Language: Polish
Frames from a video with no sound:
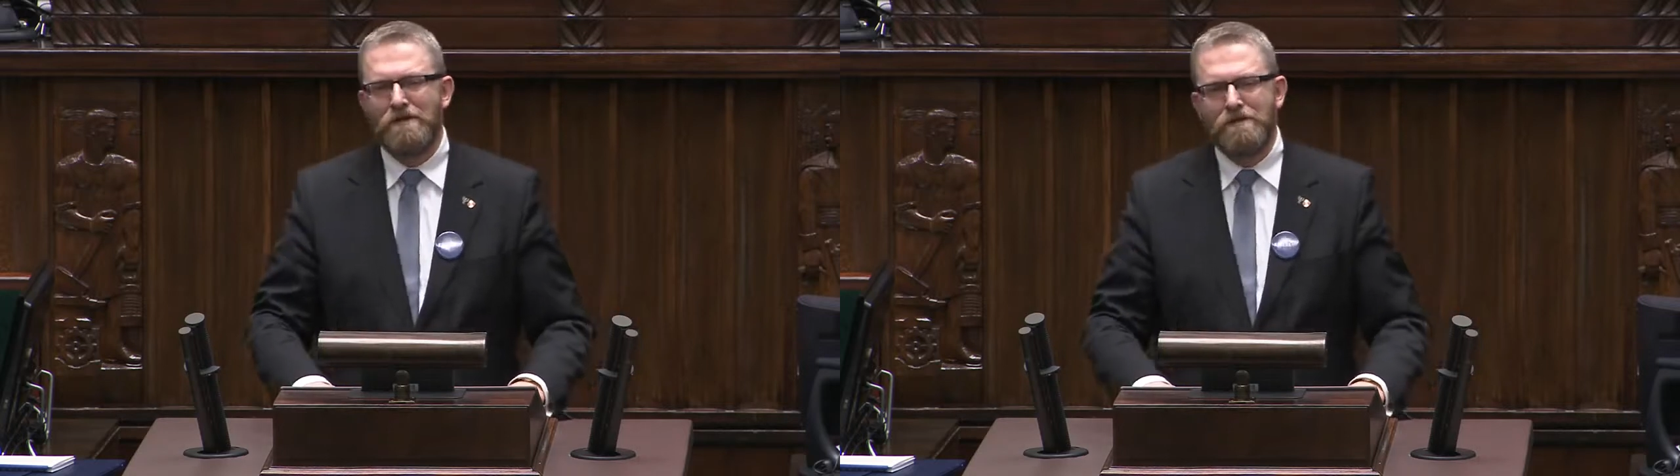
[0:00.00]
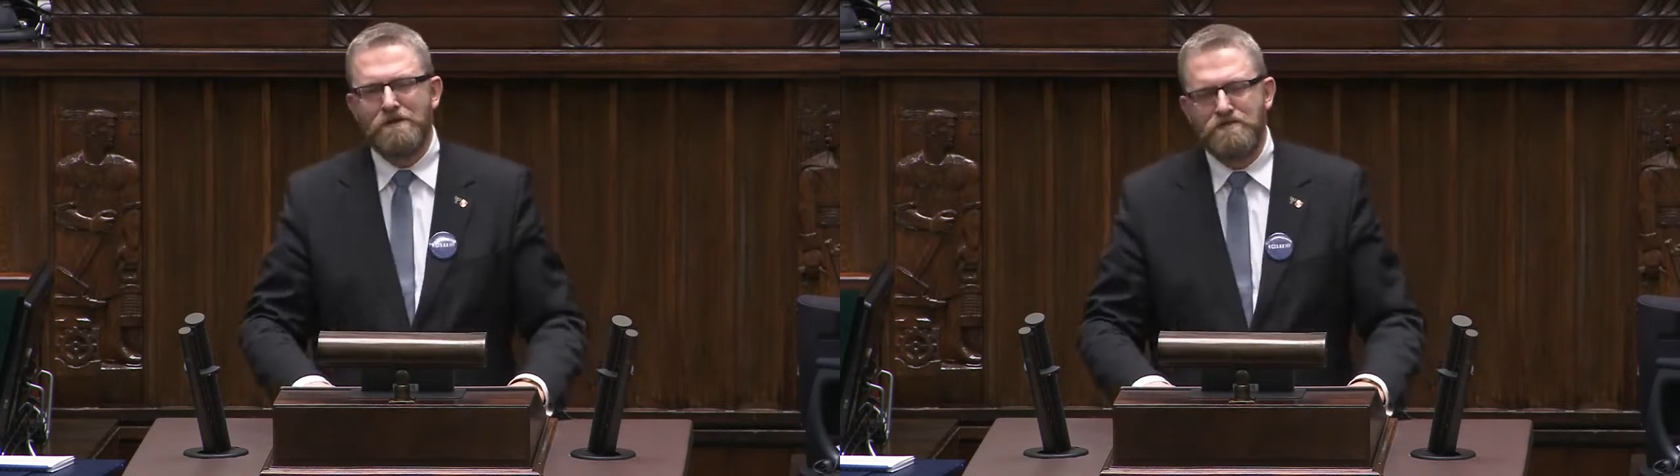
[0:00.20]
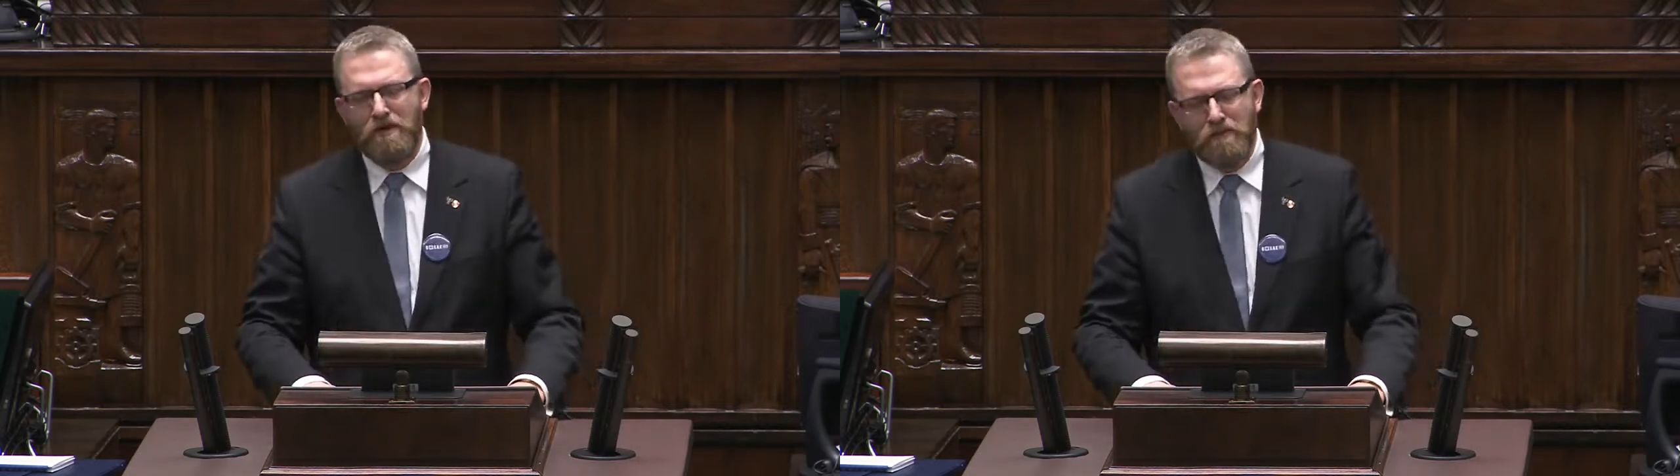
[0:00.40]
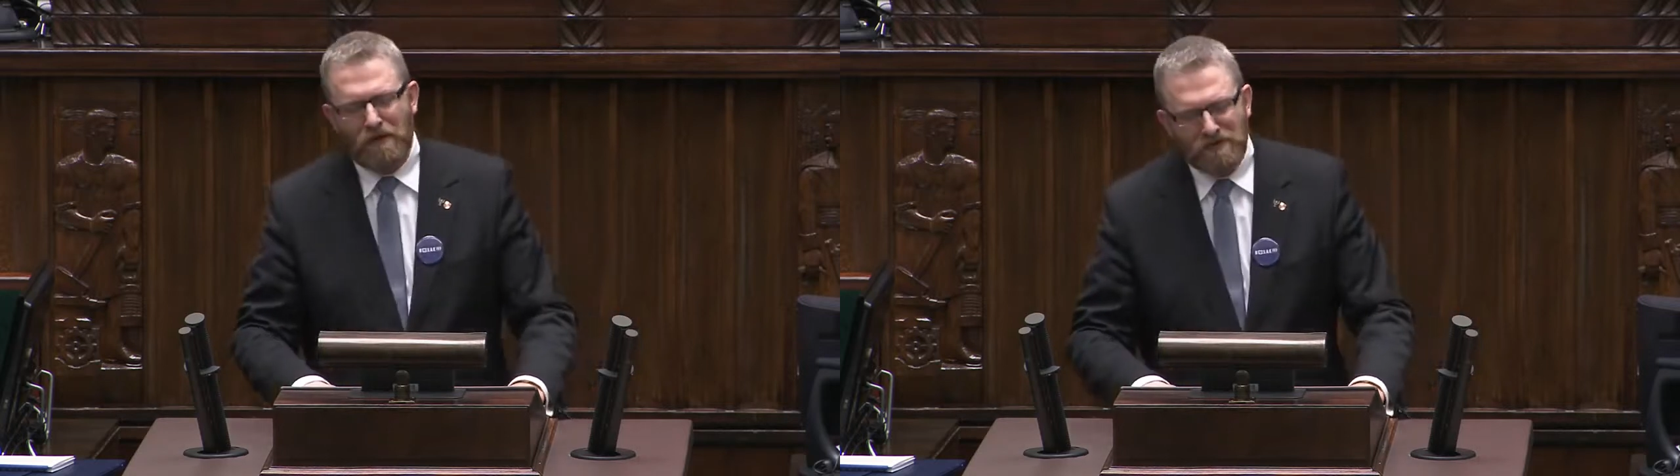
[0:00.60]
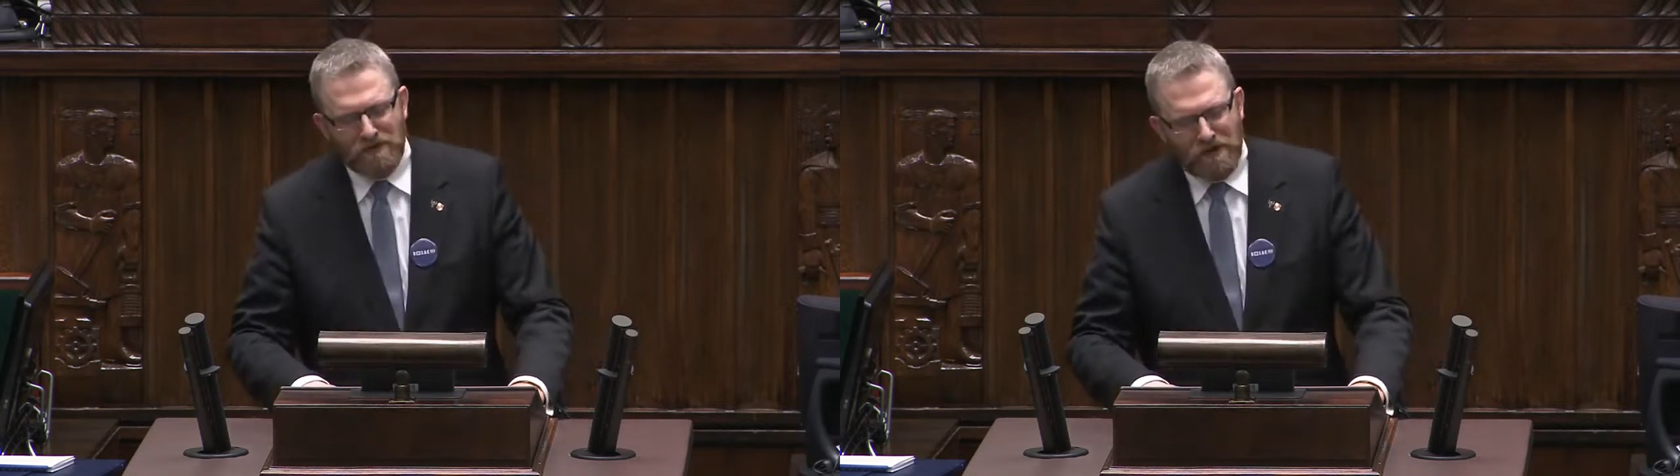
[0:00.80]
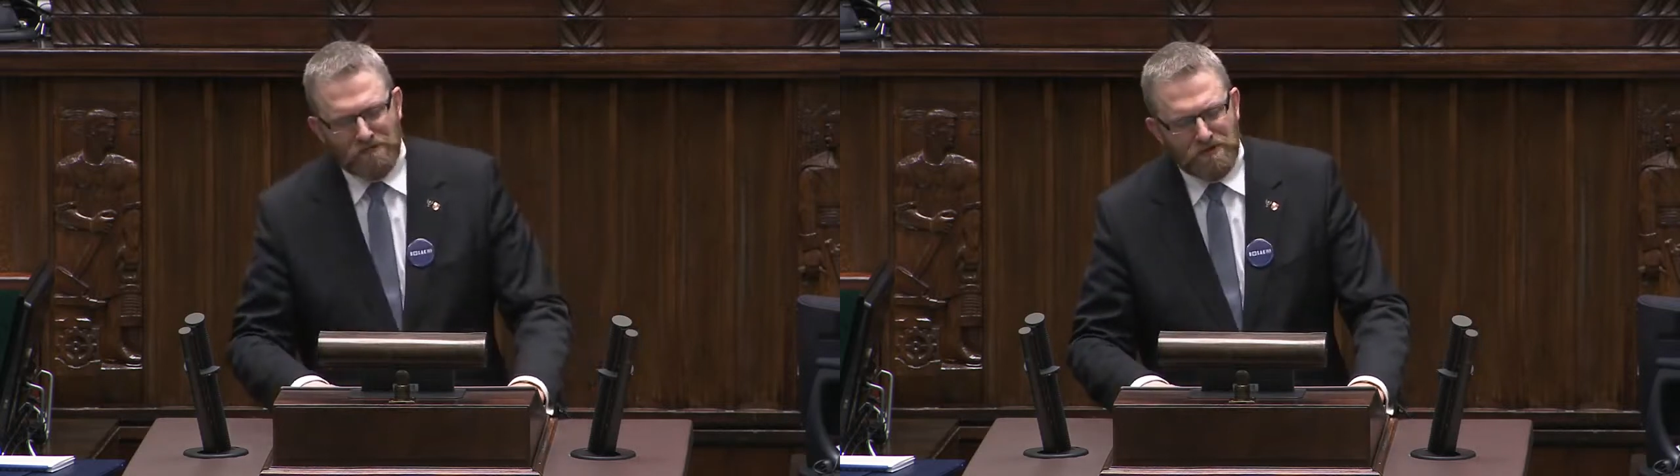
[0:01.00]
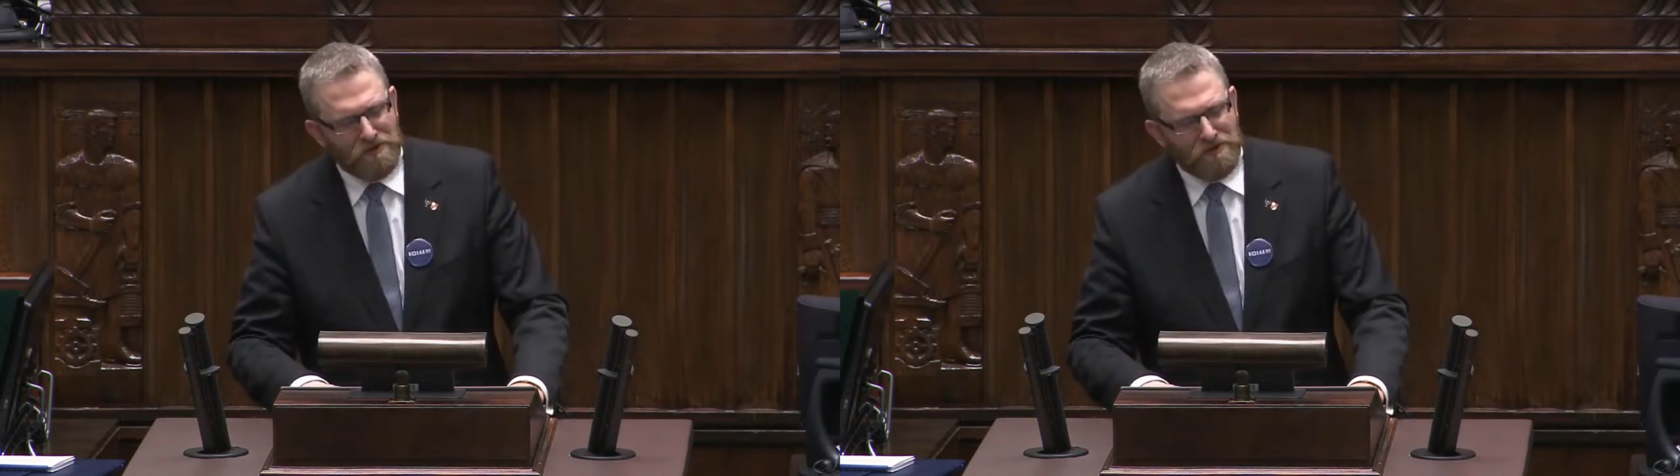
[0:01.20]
Izbie, pamiętamy,